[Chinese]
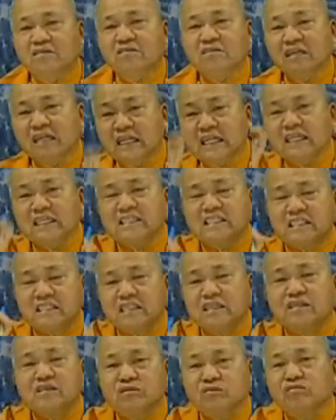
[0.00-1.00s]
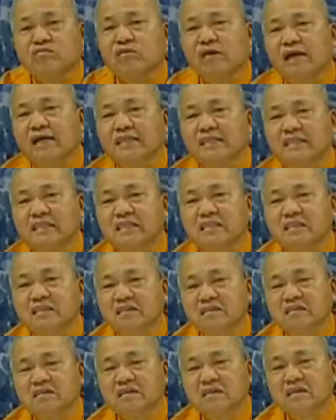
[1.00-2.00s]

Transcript: 就是利己出发心